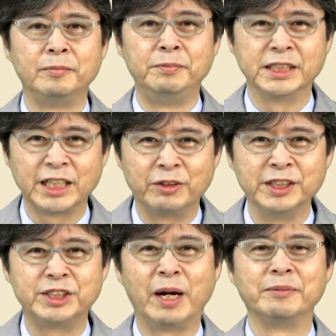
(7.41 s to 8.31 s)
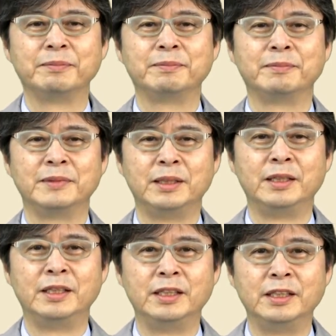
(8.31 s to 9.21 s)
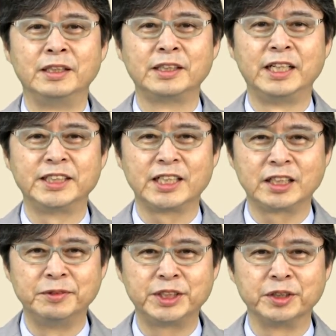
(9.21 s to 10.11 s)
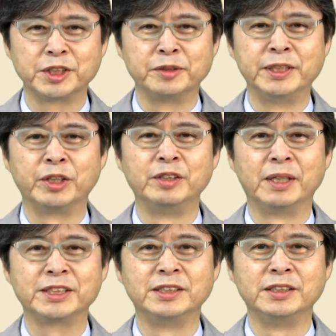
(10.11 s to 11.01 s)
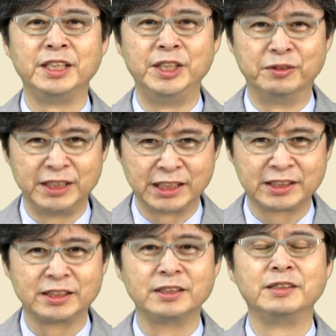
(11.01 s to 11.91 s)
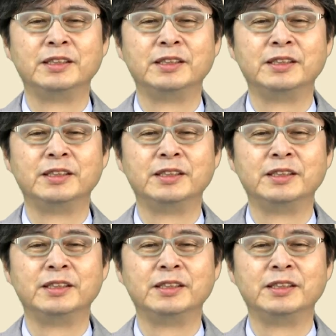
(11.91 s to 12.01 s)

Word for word: 皆さんこんにちは経済学部長を務めております井上です